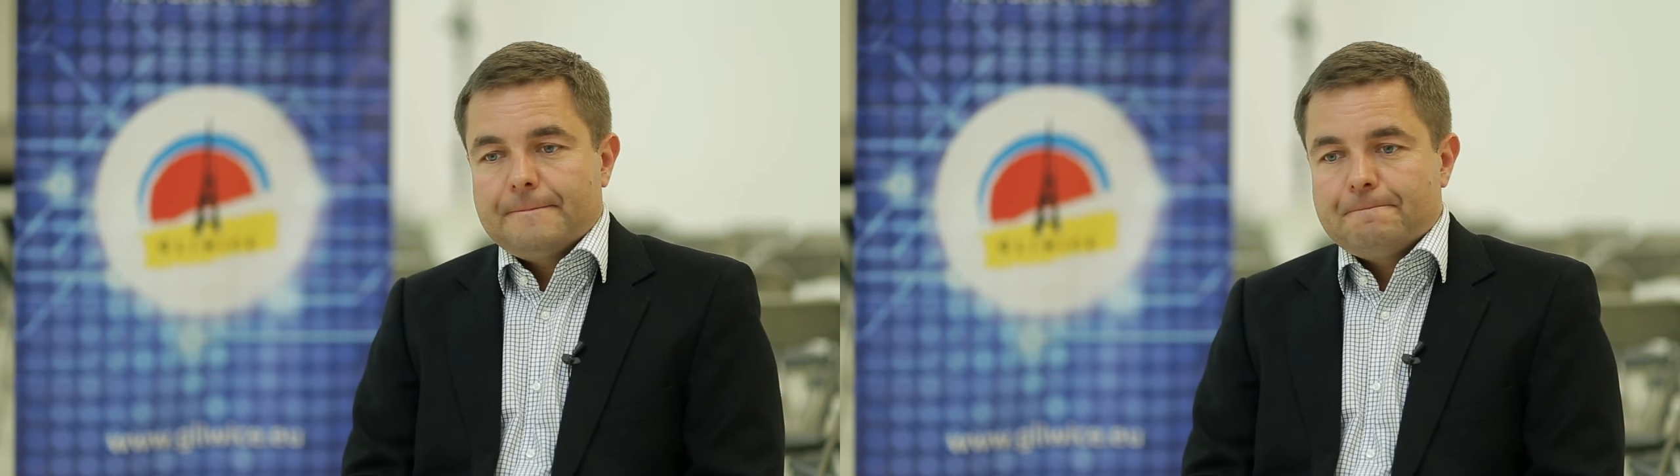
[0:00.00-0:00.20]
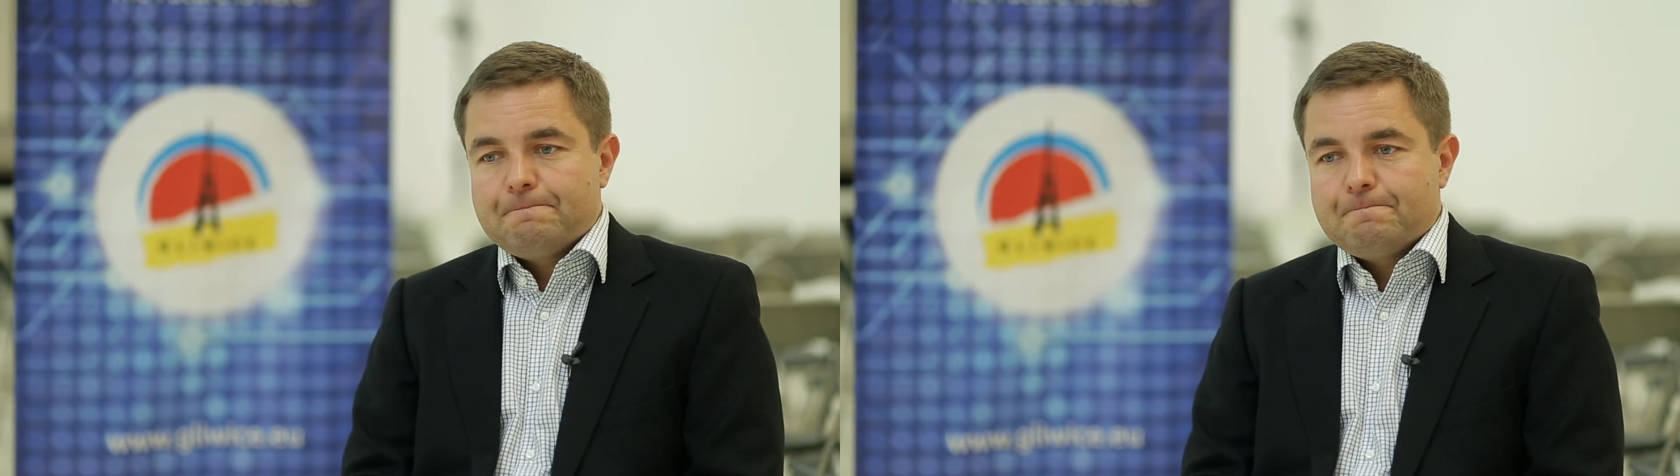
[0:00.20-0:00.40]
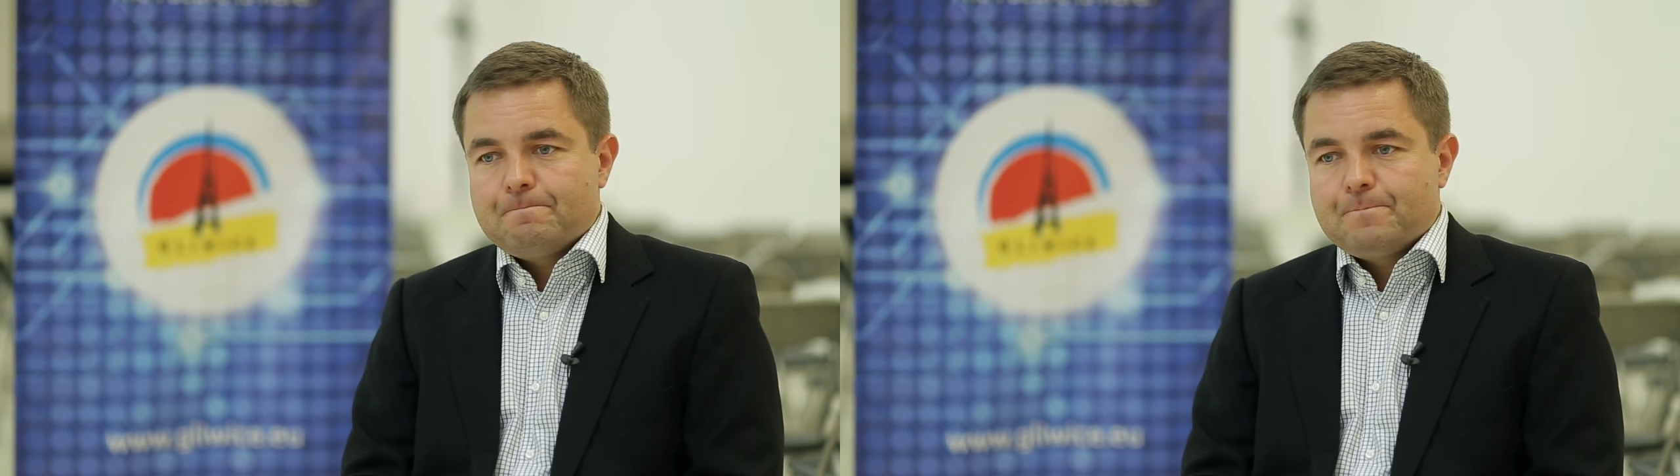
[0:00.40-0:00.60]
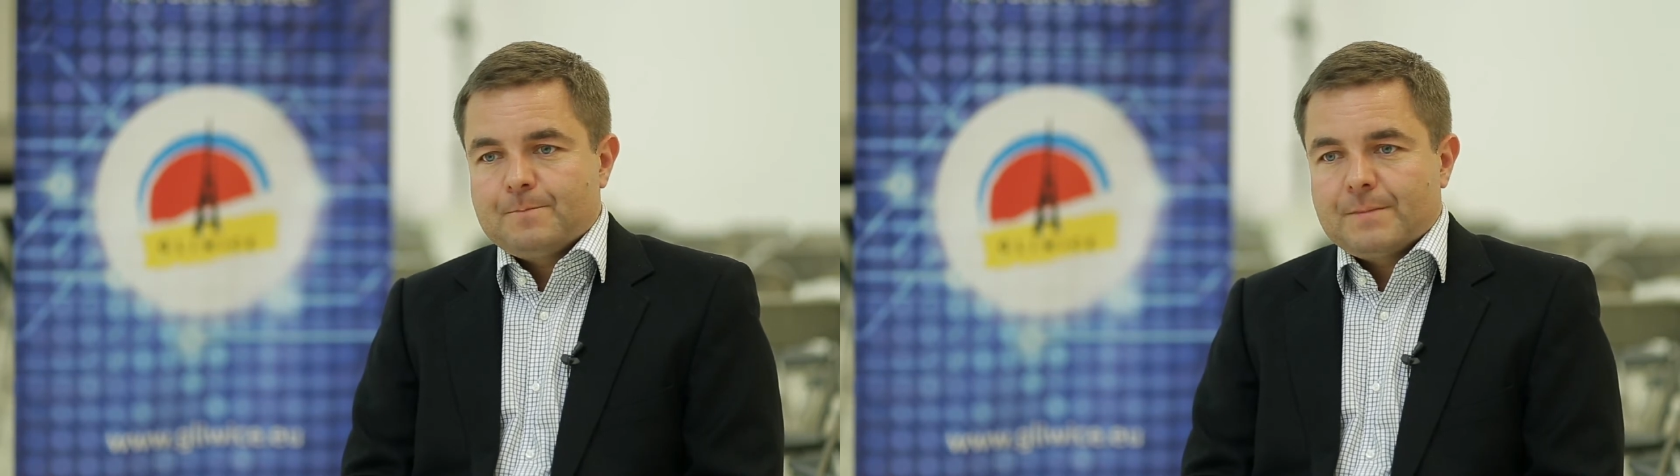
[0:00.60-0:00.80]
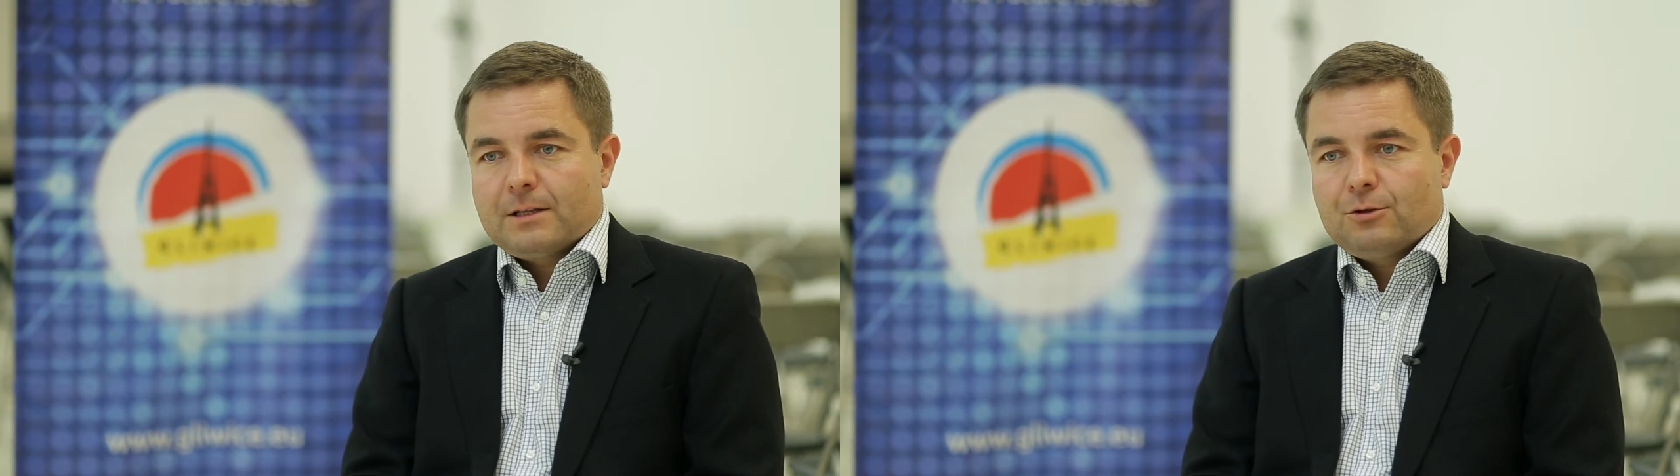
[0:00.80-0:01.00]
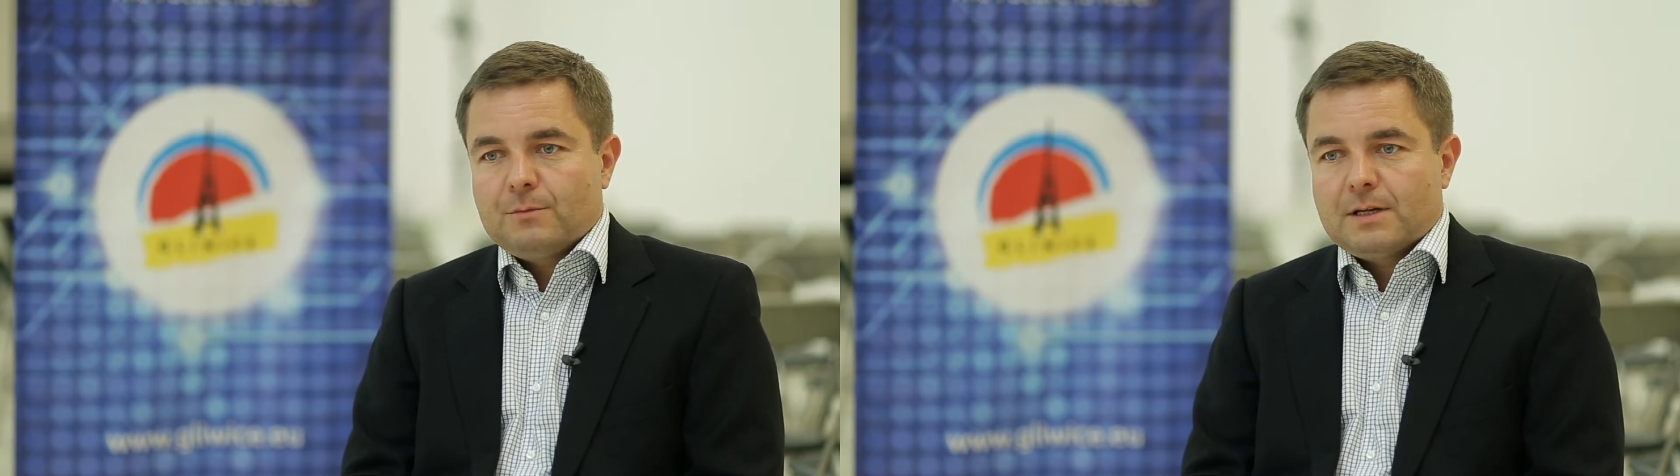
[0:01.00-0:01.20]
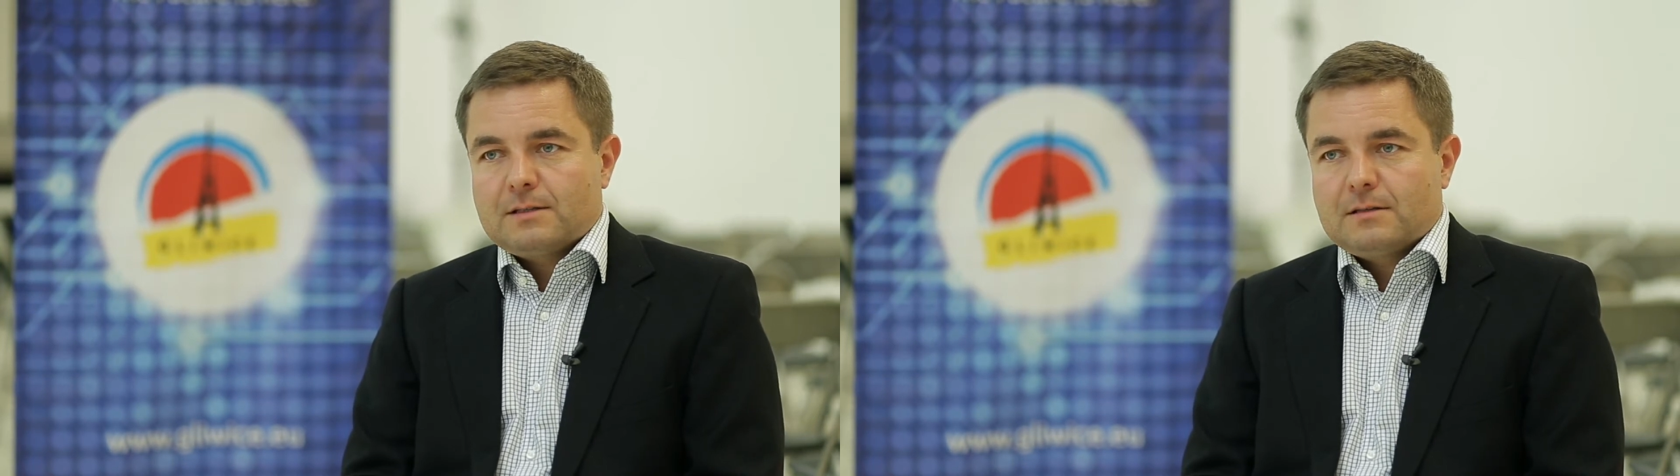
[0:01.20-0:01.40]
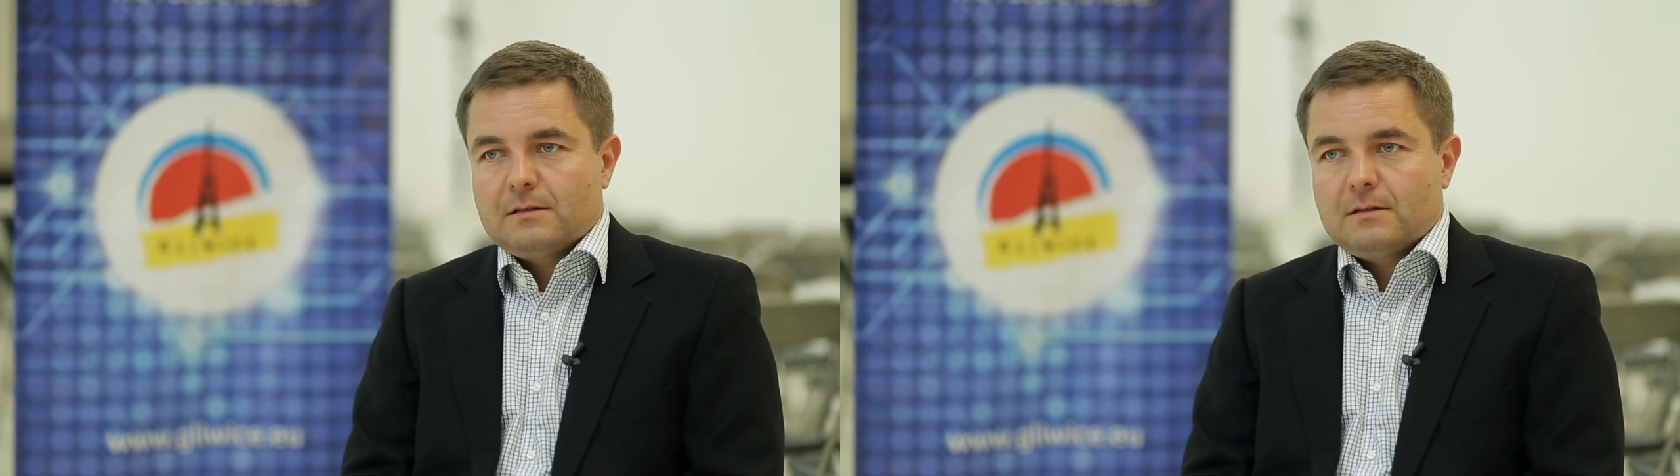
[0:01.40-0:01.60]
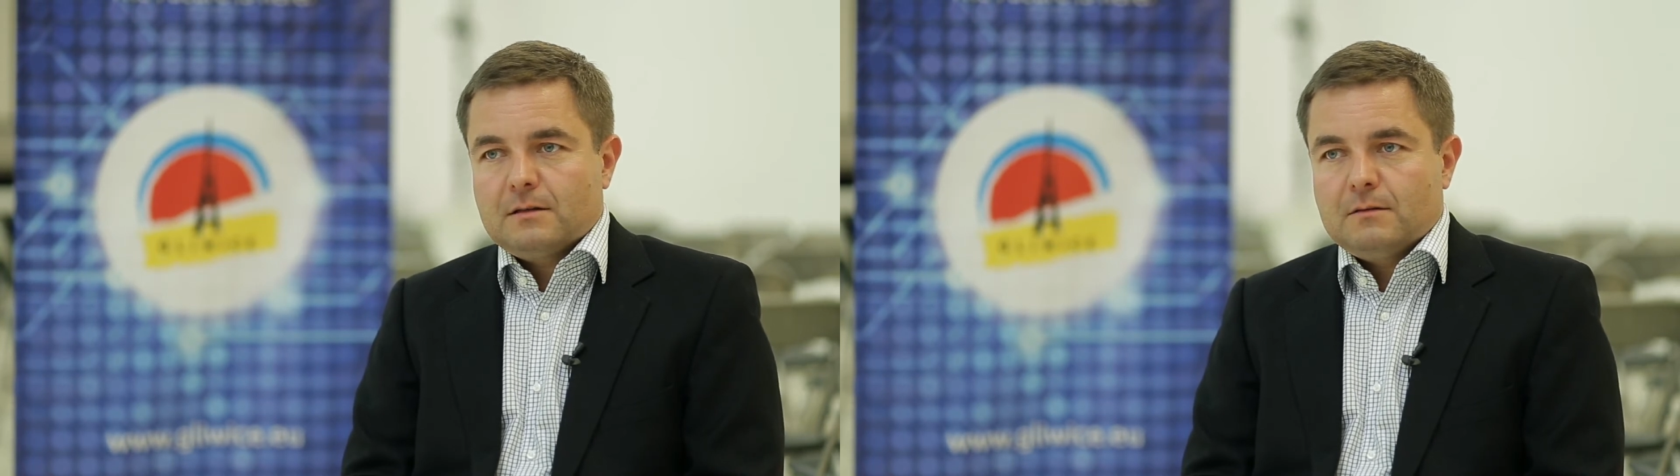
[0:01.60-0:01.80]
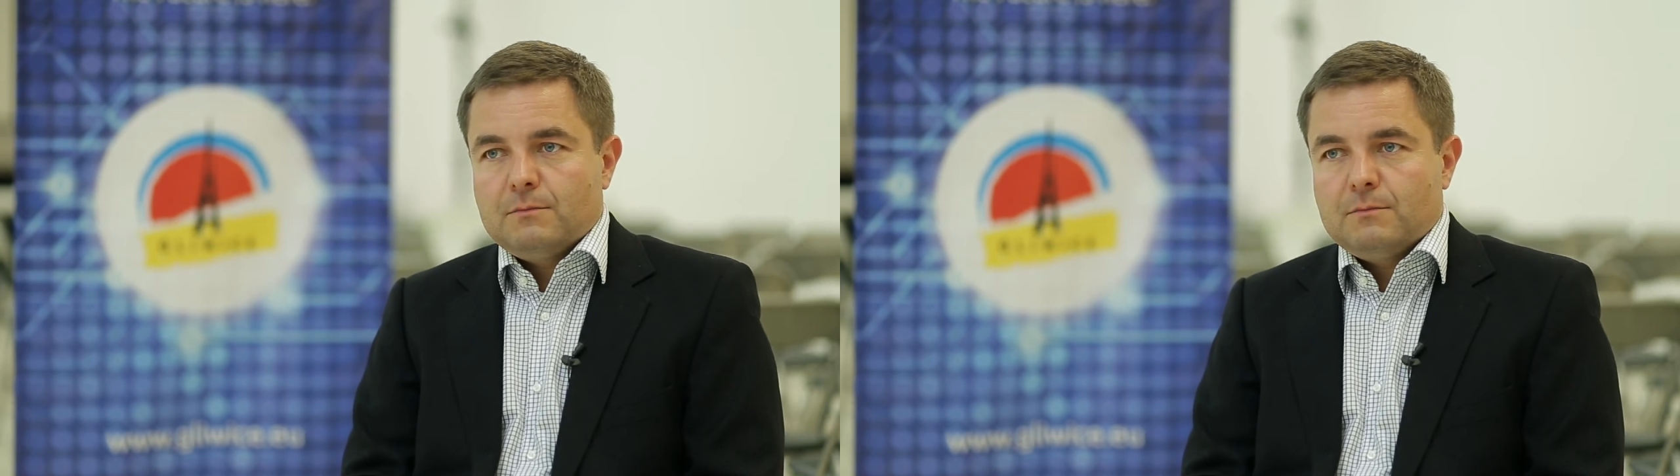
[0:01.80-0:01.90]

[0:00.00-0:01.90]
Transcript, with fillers: Mm, natomiast e,